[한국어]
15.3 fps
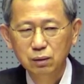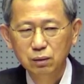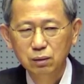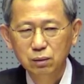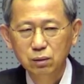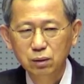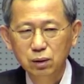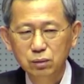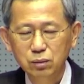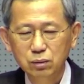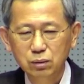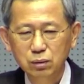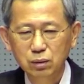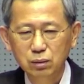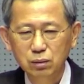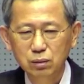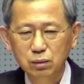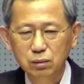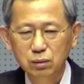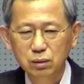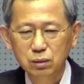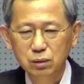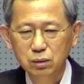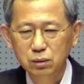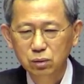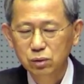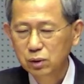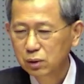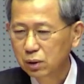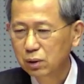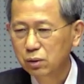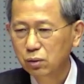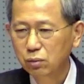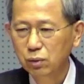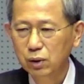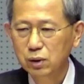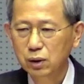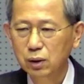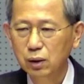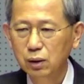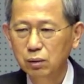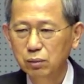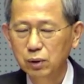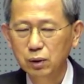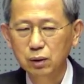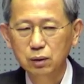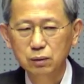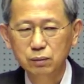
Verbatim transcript: 그래가지고 정신, 정신 똑바로 차려야 됩니다.